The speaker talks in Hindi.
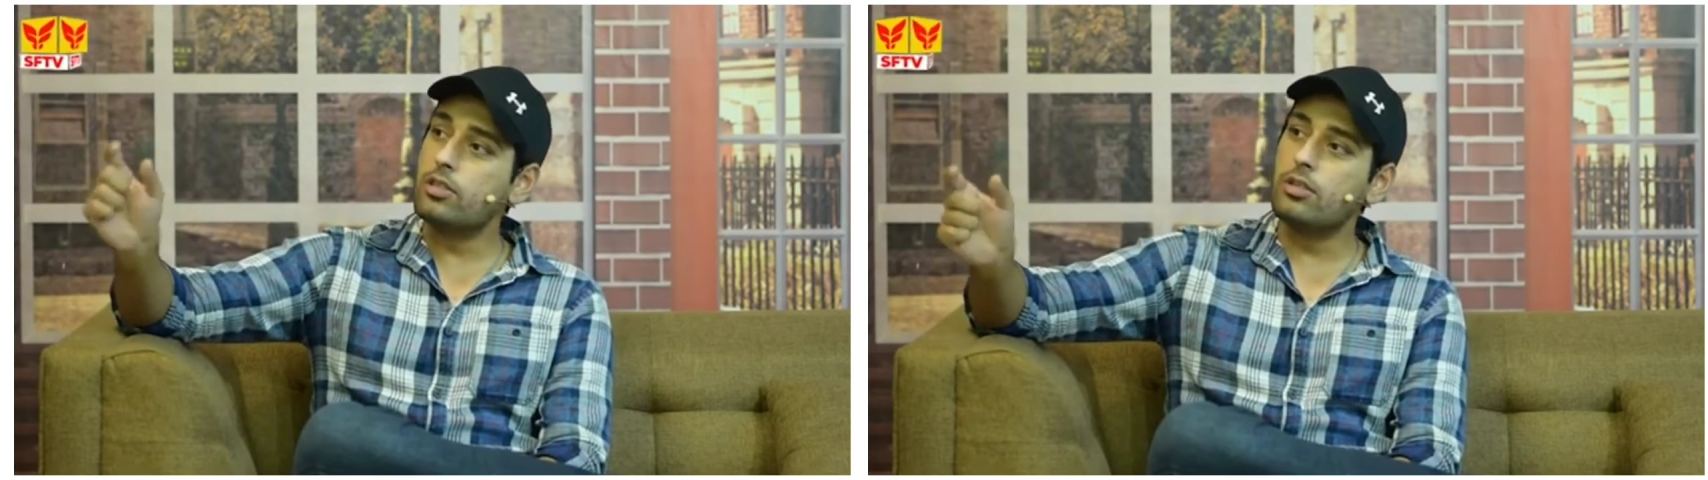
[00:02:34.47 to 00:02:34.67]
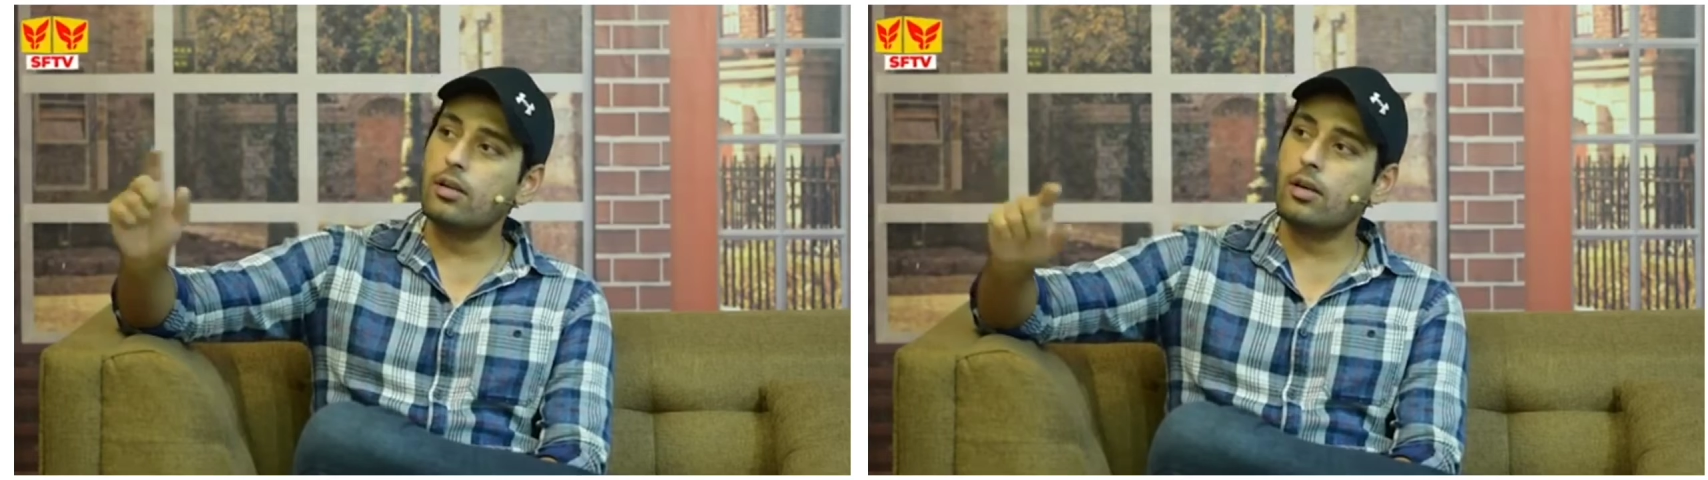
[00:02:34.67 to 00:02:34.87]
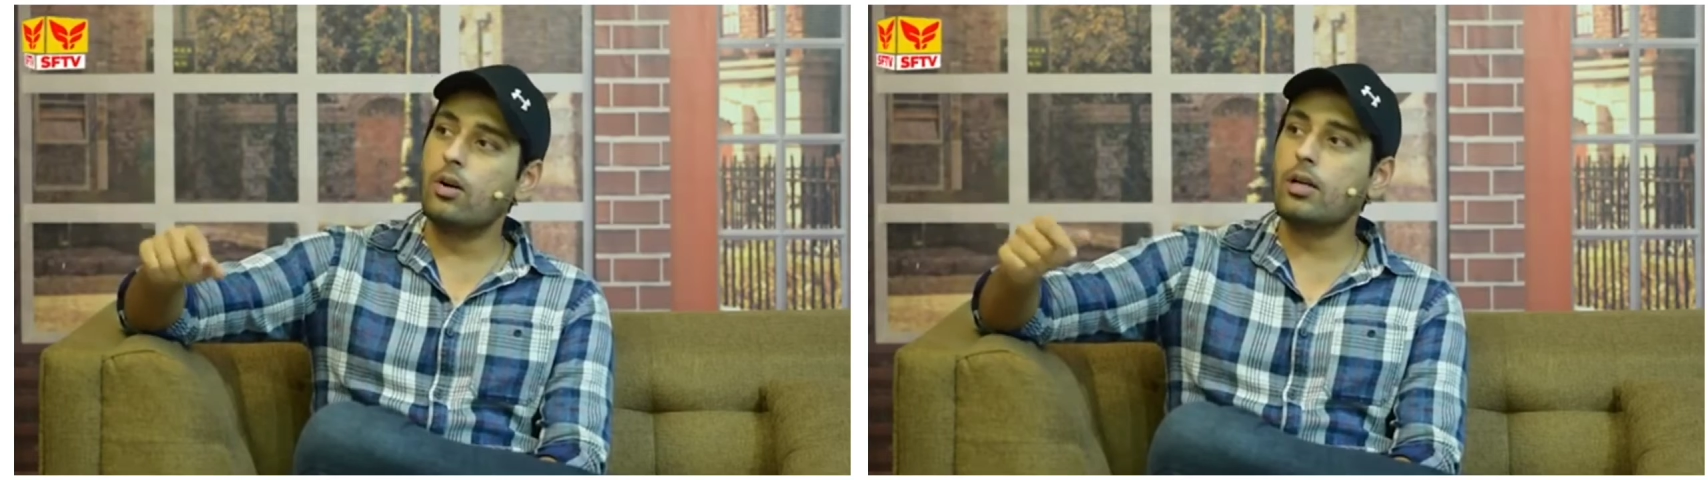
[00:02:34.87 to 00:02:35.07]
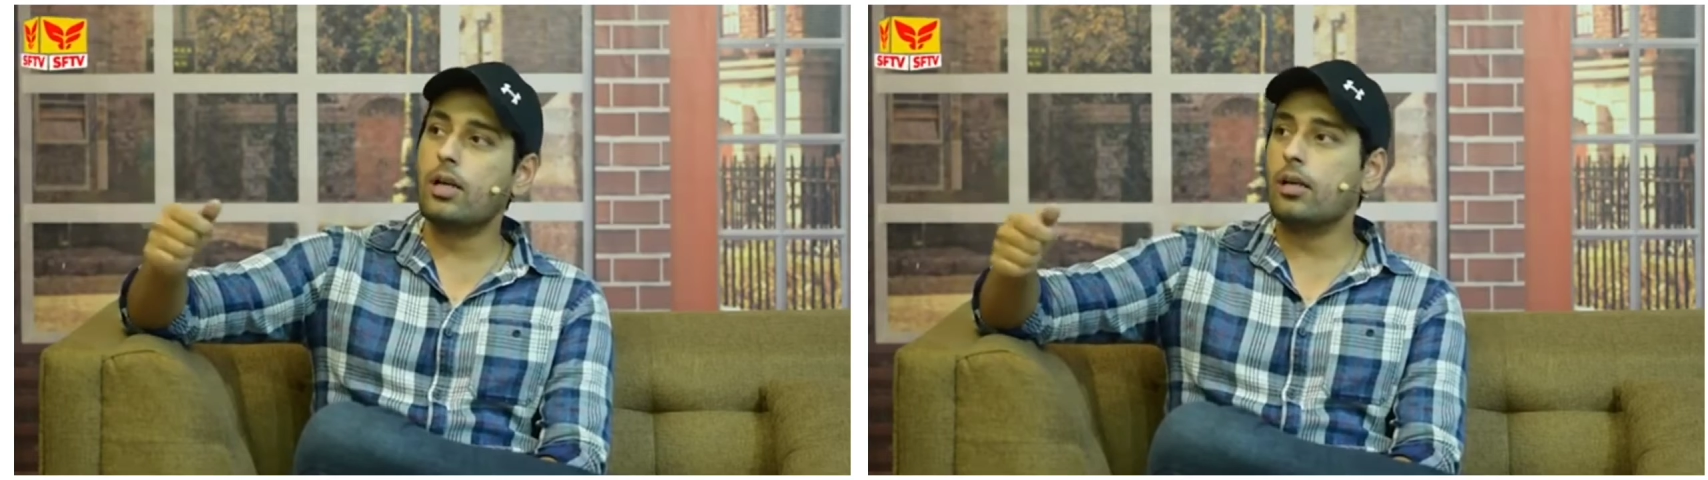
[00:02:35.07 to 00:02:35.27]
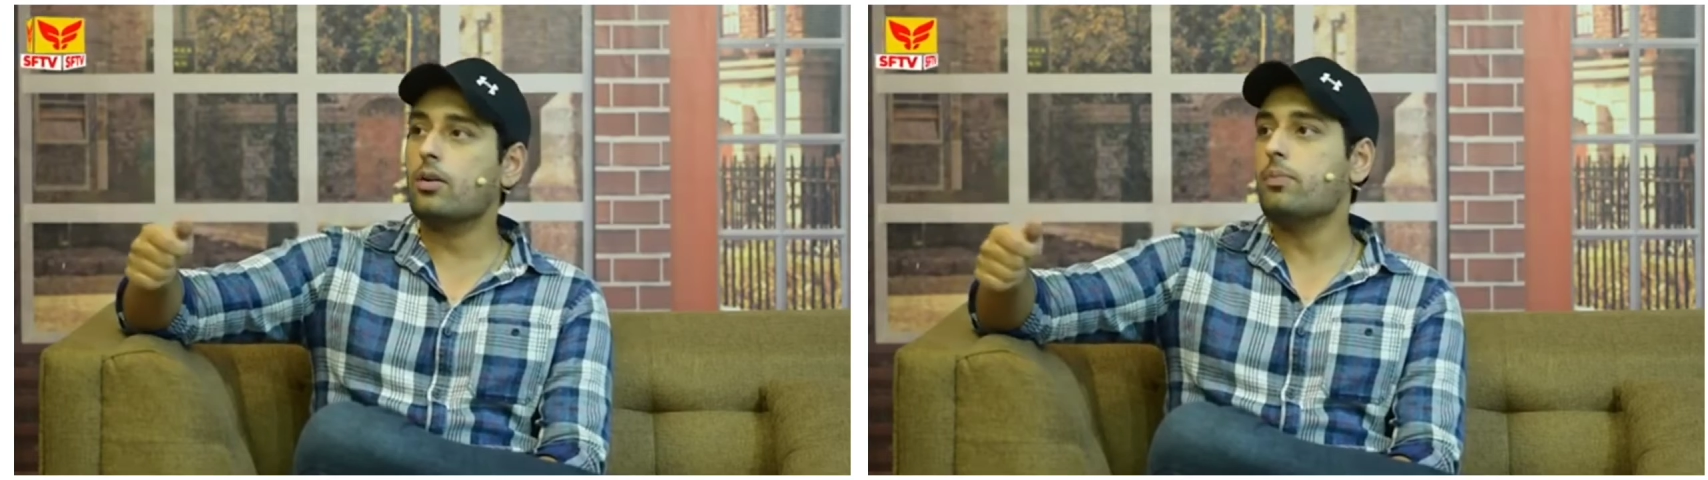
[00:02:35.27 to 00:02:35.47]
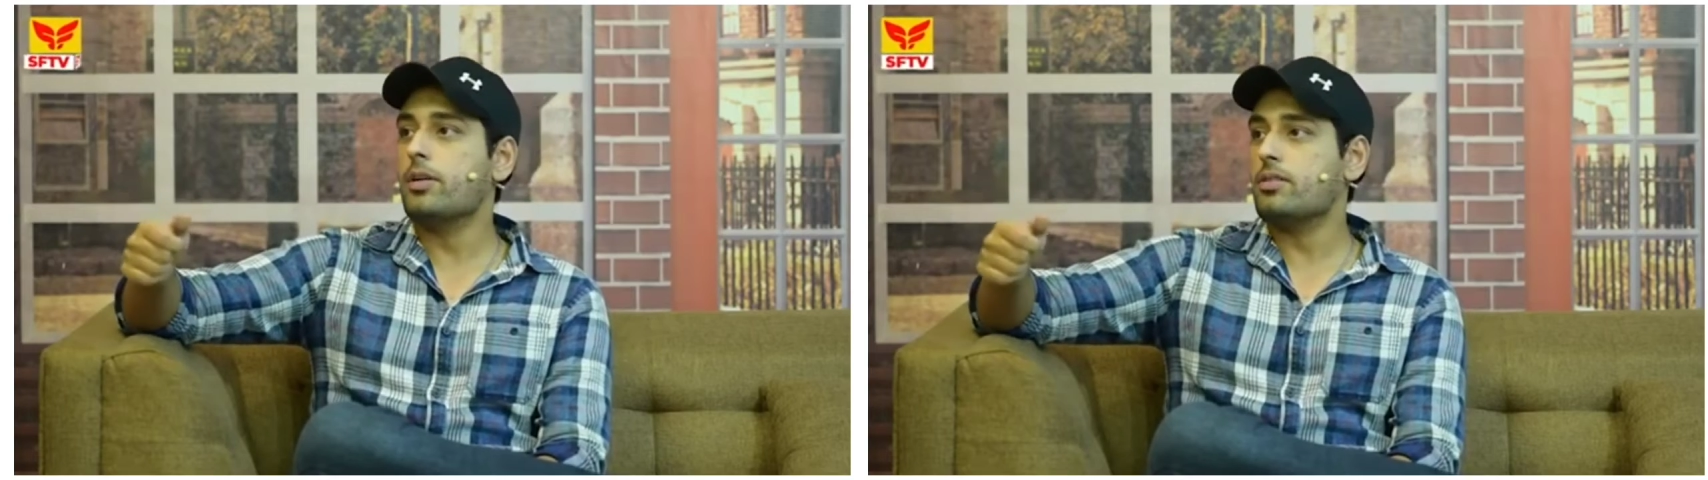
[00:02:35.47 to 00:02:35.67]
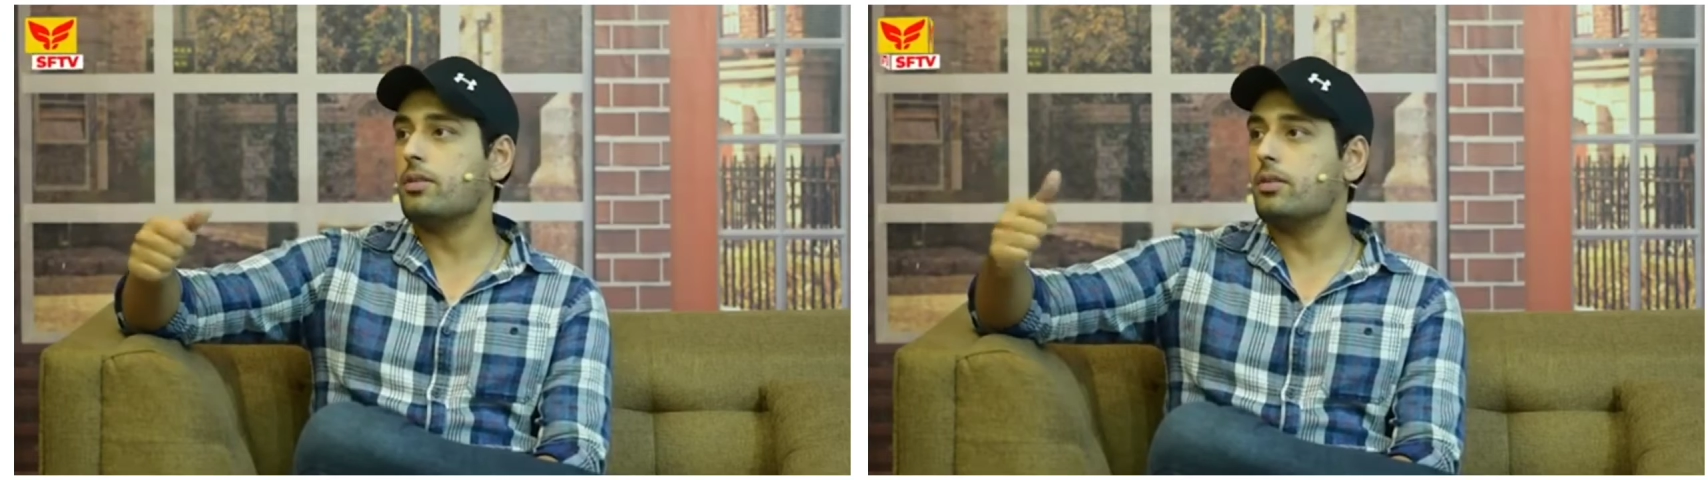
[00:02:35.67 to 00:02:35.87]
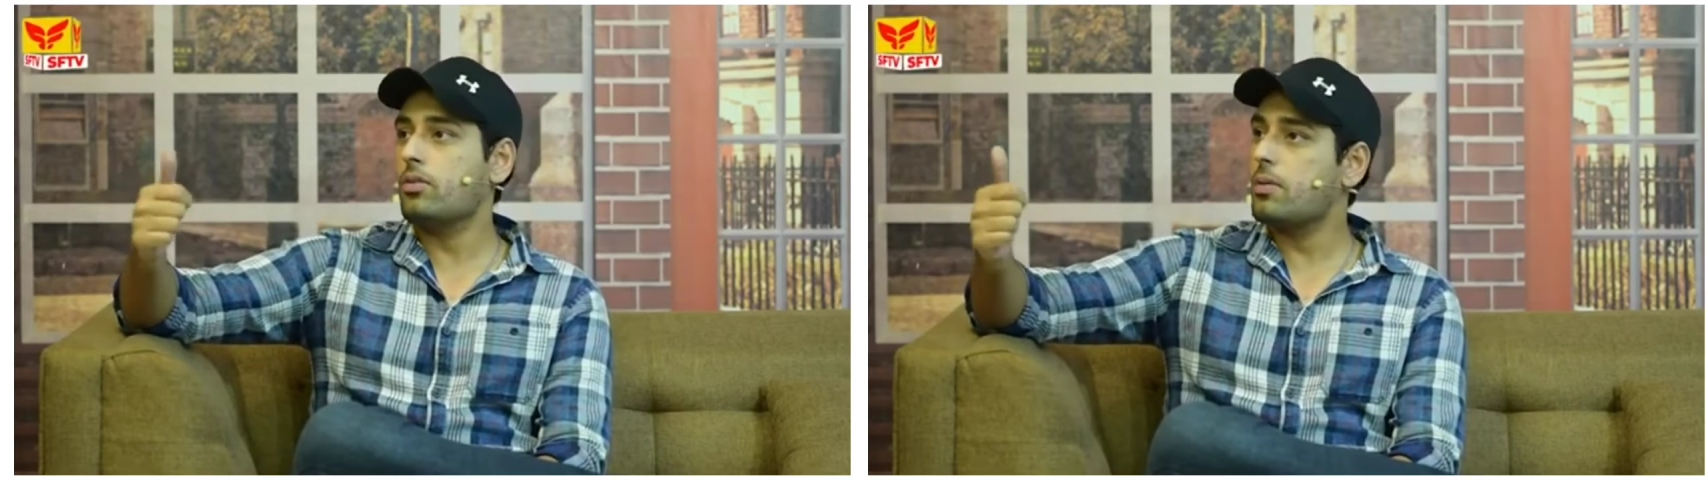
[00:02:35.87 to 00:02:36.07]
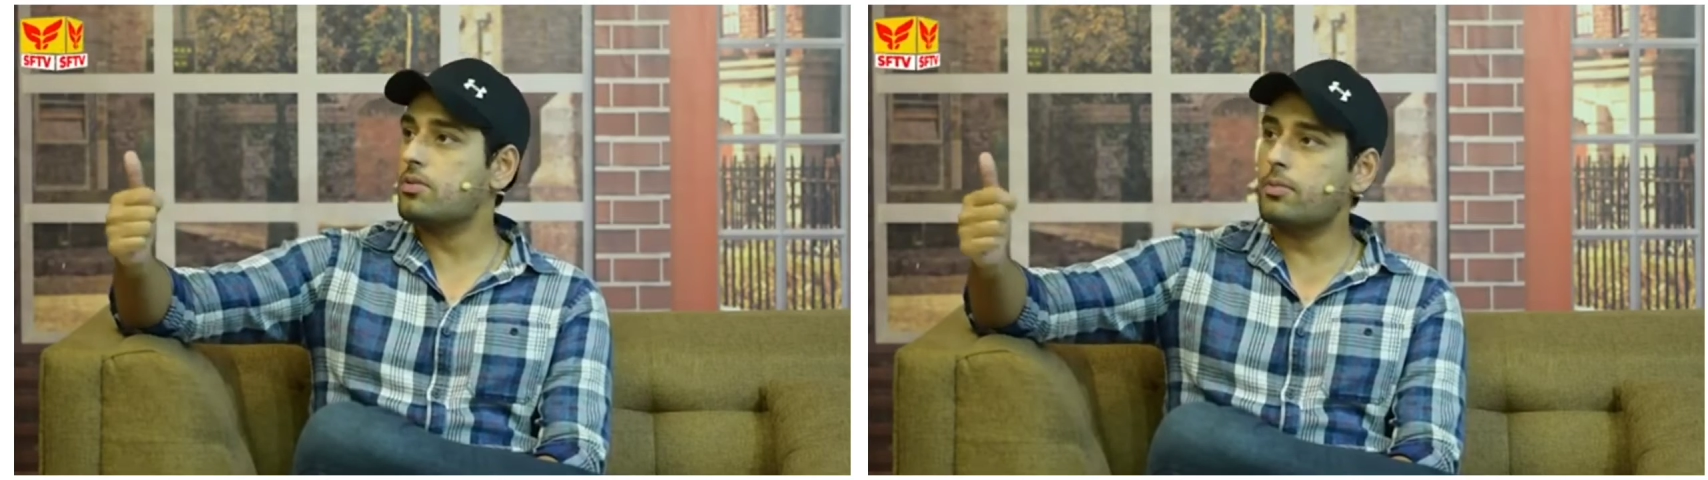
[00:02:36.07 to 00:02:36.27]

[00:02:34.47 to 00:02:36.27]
ऑडिशन रिकॉर्ड करके इनको भेज दें इनको आप